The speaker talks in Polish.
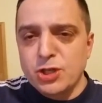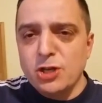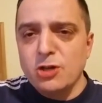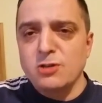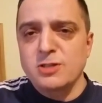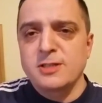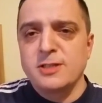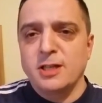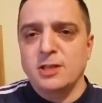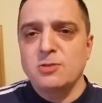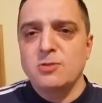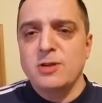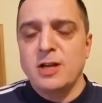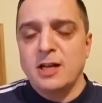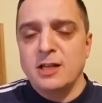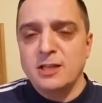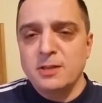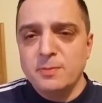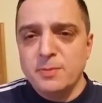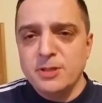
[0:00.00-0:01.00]
przyrost
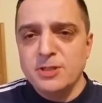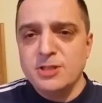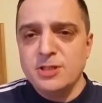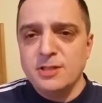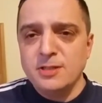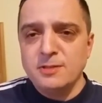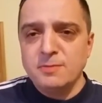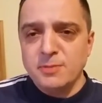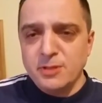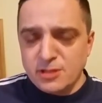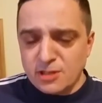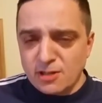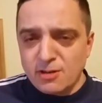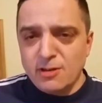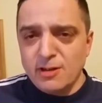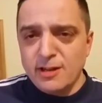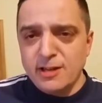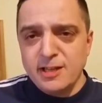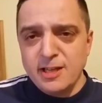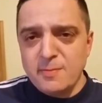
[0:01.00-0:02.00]
naturalny będzie, będzie
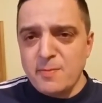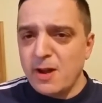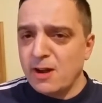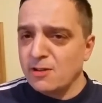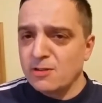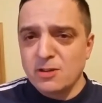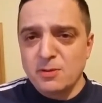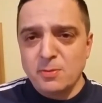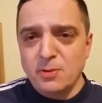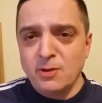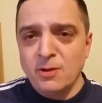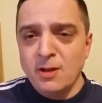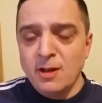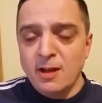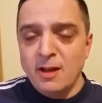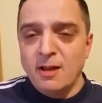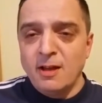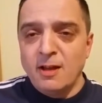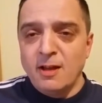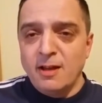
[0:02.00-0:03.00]
cholernie mały, no bo
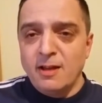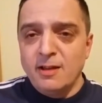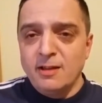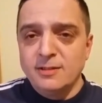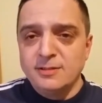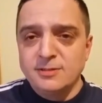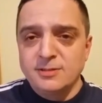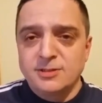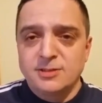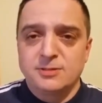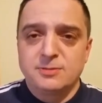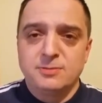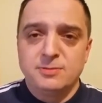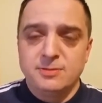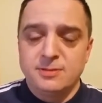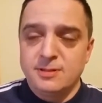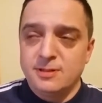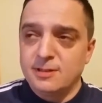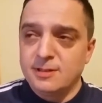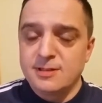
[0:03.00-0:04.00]

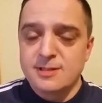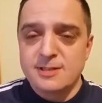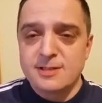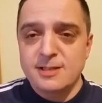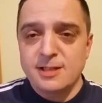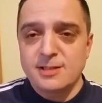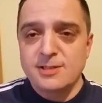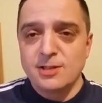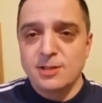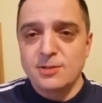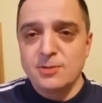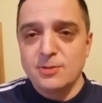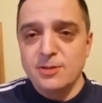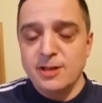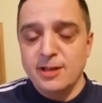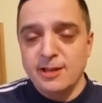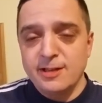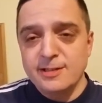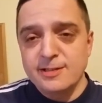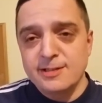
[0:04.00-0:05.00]

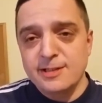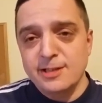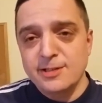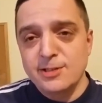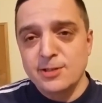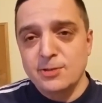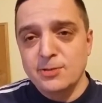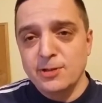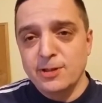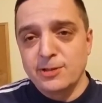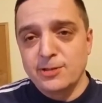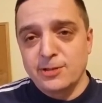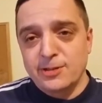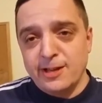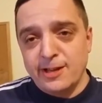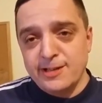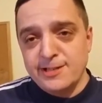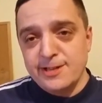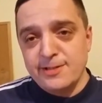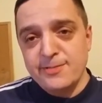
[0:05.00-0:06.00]
zacytuję, zacytuję
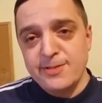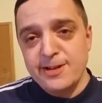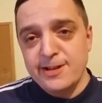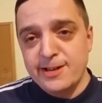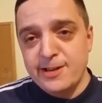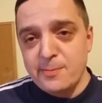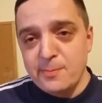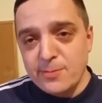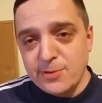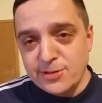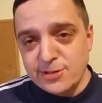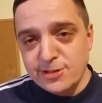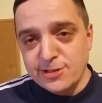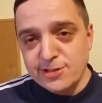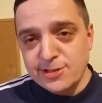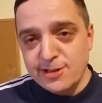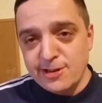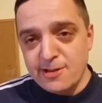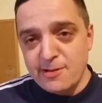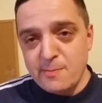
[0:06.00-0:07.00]
tutaj za wielkim
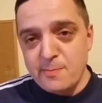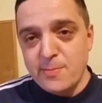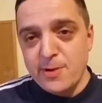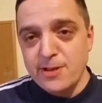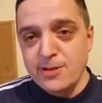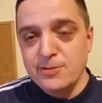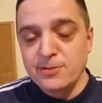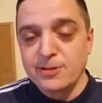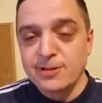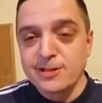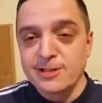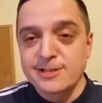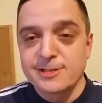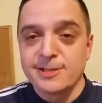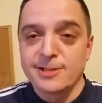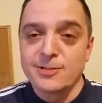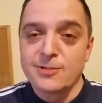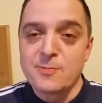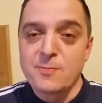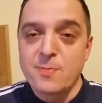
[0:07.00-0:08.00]
myślicielem panią
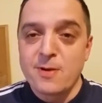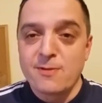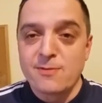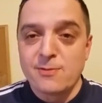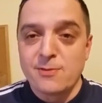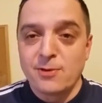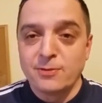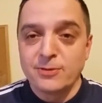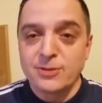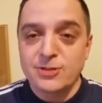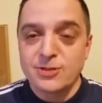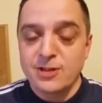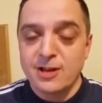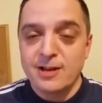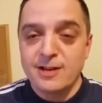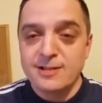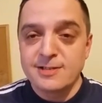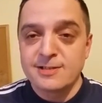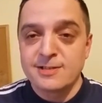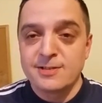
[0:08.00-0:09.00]
Krystyną Pawłowicz,
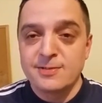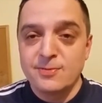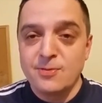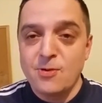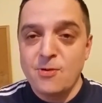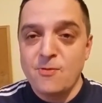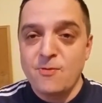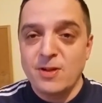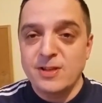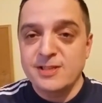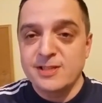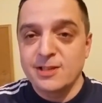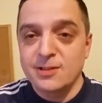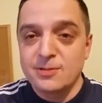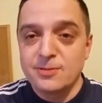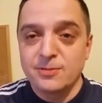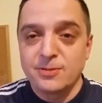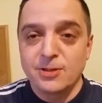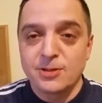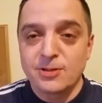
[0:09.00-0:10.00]
no ale z dwóch
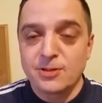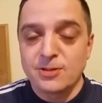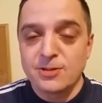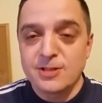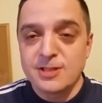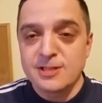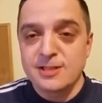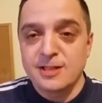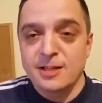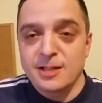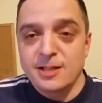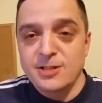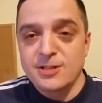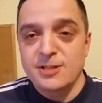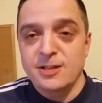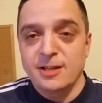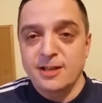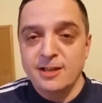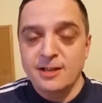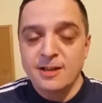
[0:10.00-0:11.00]
facetów, no to jest
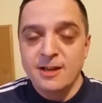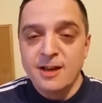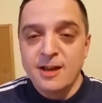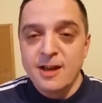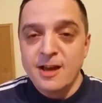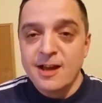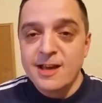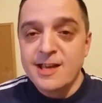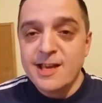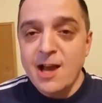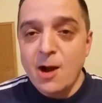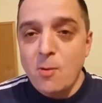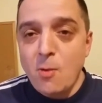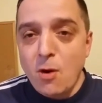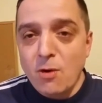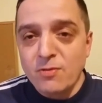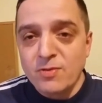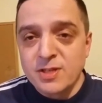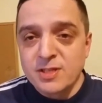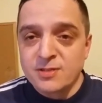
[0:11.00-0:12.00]
jakiś taki
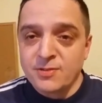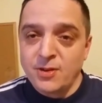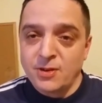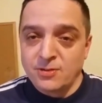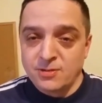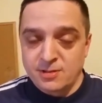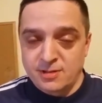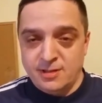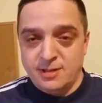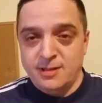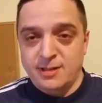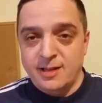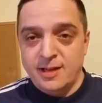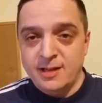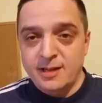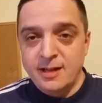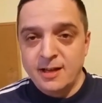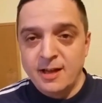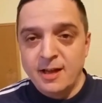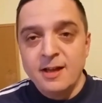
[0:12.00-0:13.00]
jałowy związek,
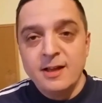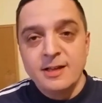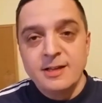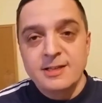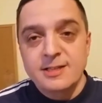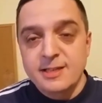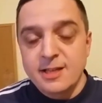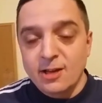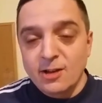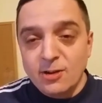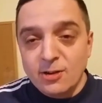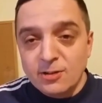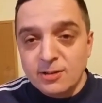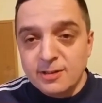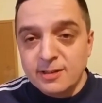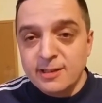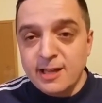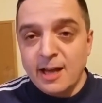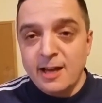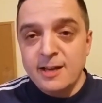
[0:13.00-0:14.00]
tak? Z
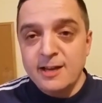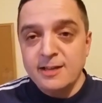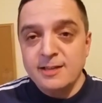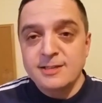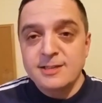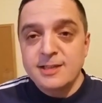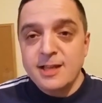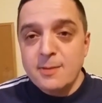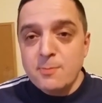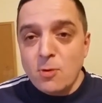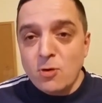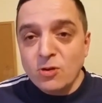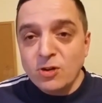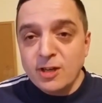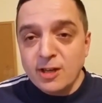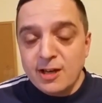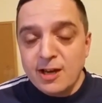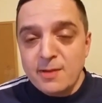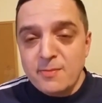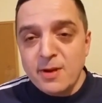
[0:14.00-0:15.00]
tego dalej, z tej
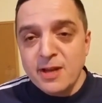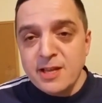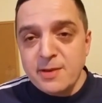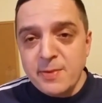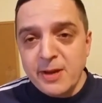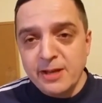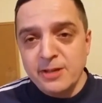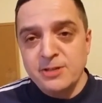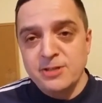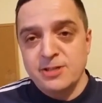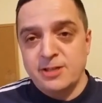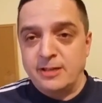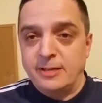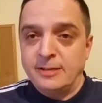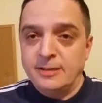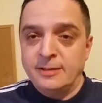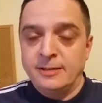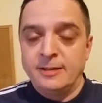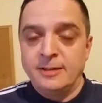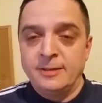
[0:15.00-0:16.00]
mąki chleba nie będzie.
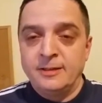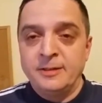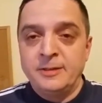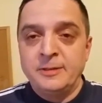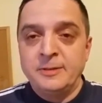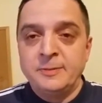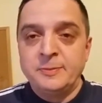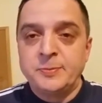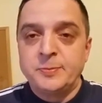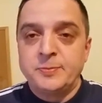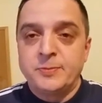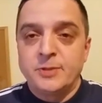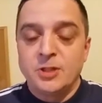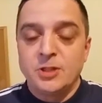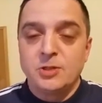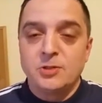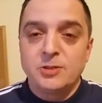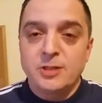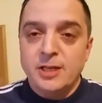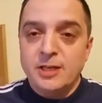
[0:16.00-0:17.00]

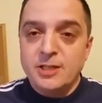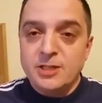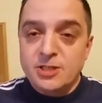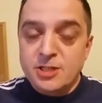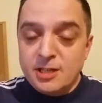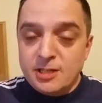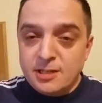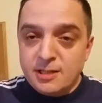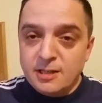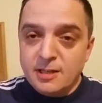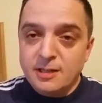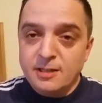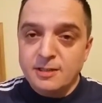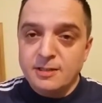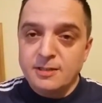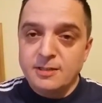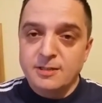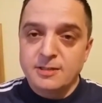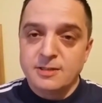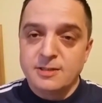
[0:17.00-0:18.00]
No i tutaj, jeżeli
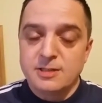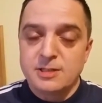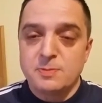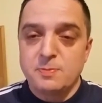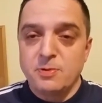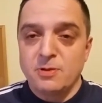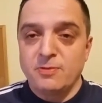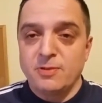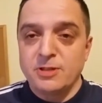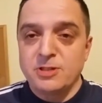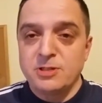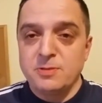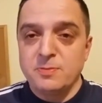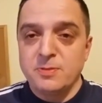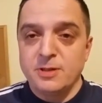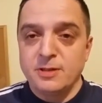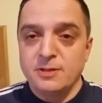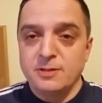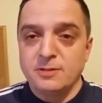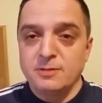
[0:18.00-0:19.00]
y,
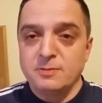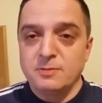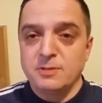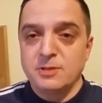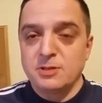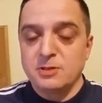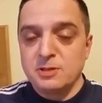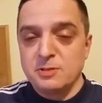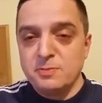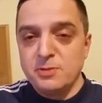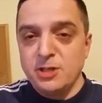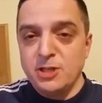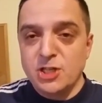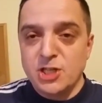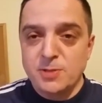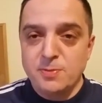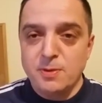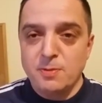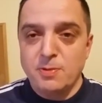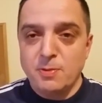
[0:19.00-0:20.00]
sprowadzimy, y,
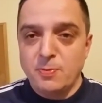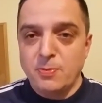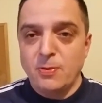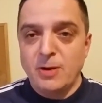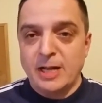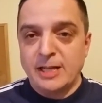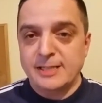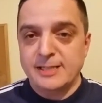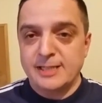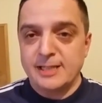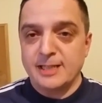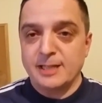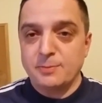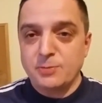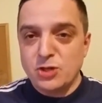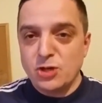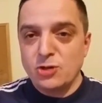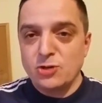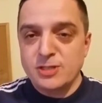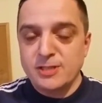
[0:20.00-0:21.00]
zmniejszymy populację,
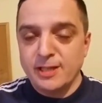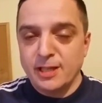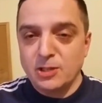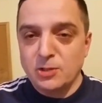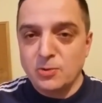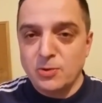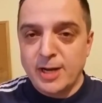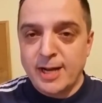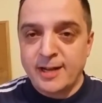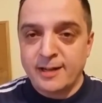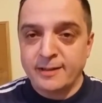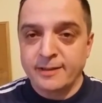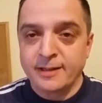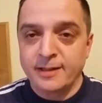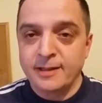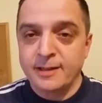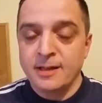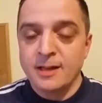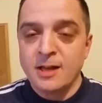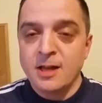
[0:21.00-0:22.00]
tak przyrost
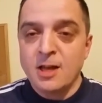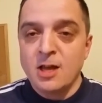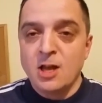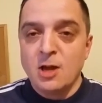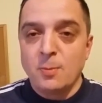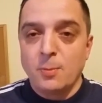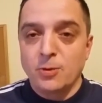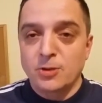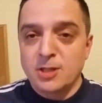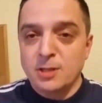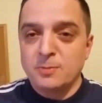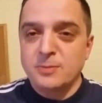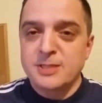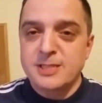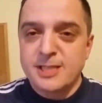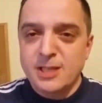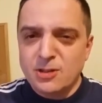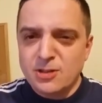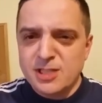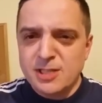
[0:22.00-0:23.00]
naturalny, potem
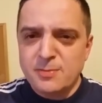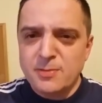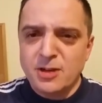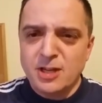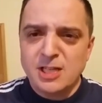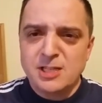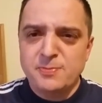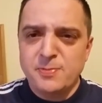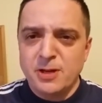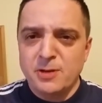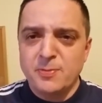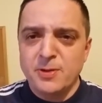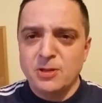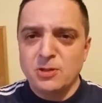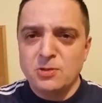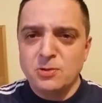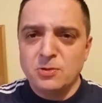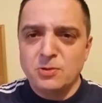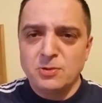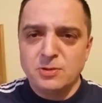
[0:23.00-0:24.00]
z tego samego
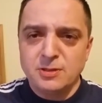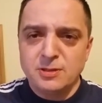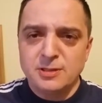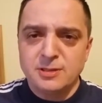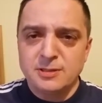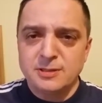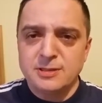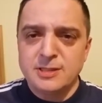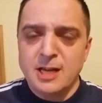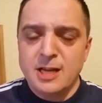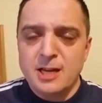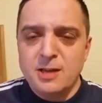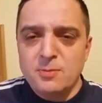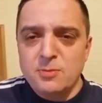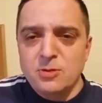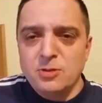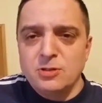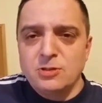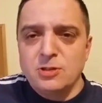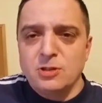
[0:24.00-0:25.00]
eksperymentu y,
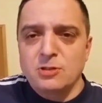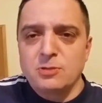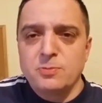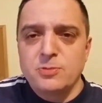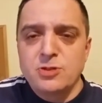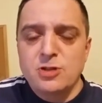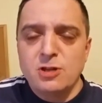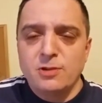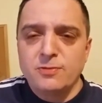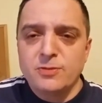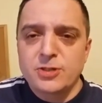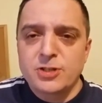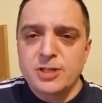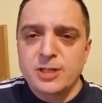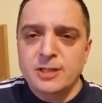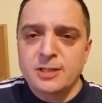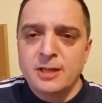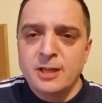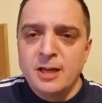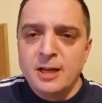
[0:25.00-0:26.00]
dalej mój tok myślowy
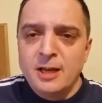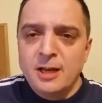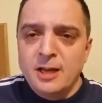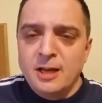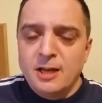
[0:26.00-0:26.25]
szedł